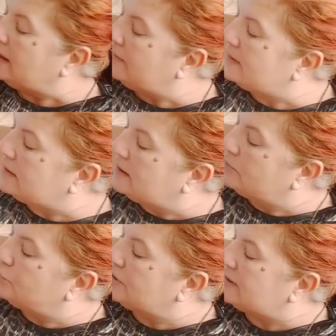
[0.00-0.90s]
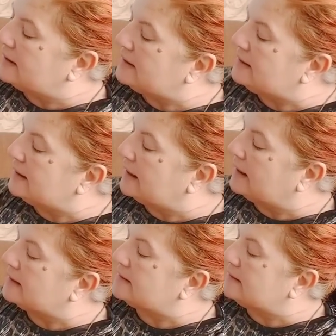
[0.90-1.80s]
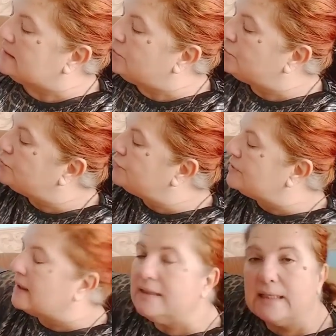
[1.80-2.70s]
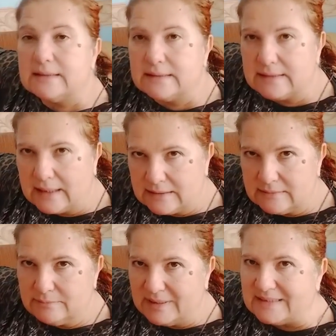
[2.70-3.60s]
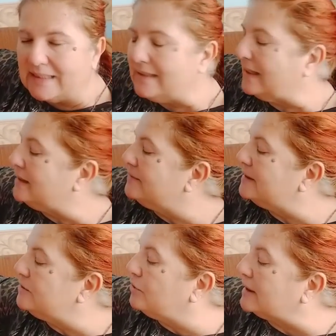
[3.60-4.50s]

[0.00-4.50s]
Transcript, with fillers: Evet burada yine Hazreti Yusuf'un hayatından meseleler veriyor